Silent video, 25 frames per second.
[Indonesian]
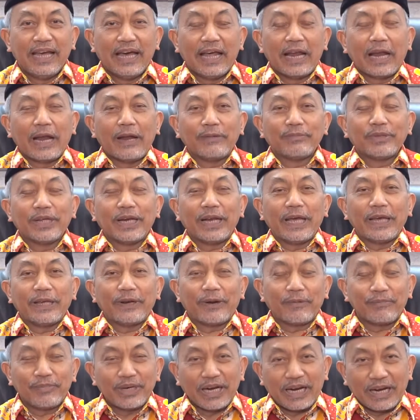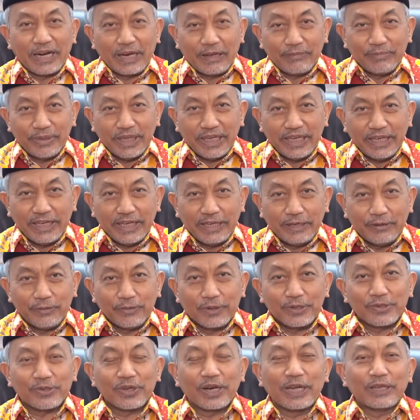Alhamdulillahirrabbilalamin.
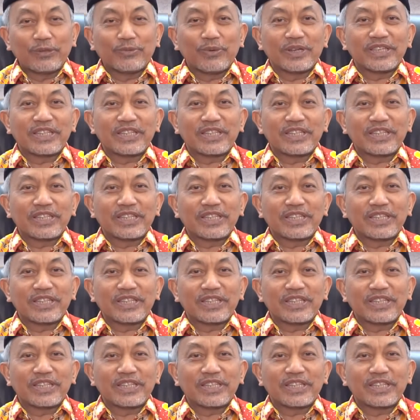Wassalatu